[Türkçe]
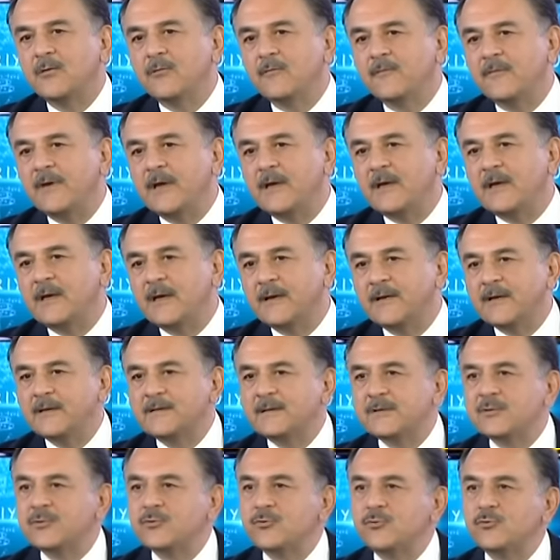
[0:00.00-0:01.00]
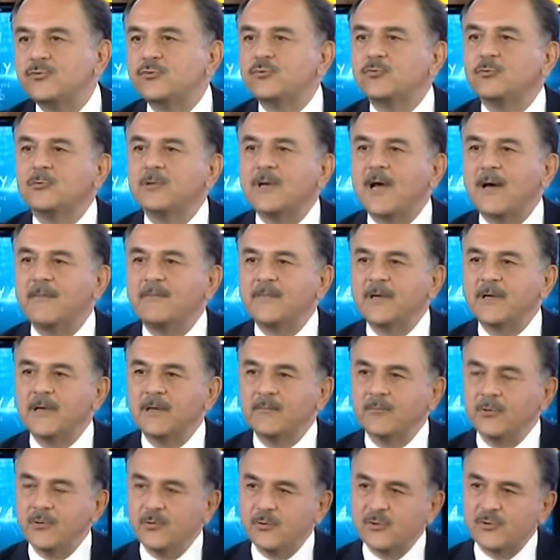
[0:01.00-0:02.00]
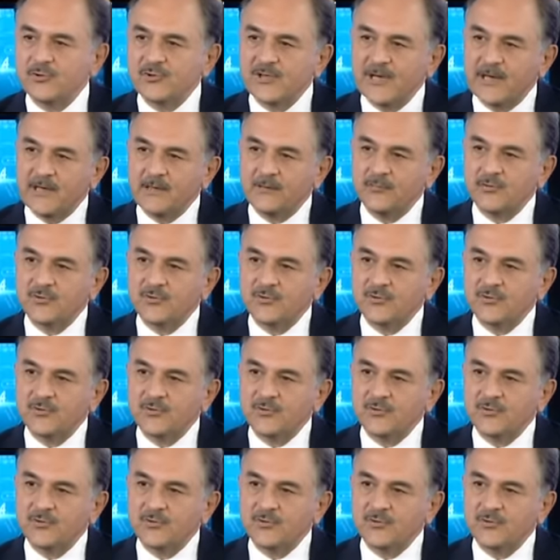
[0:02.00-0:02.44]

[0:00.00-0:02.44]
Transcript: ve yaratıcı güç kullanma gibi yüksek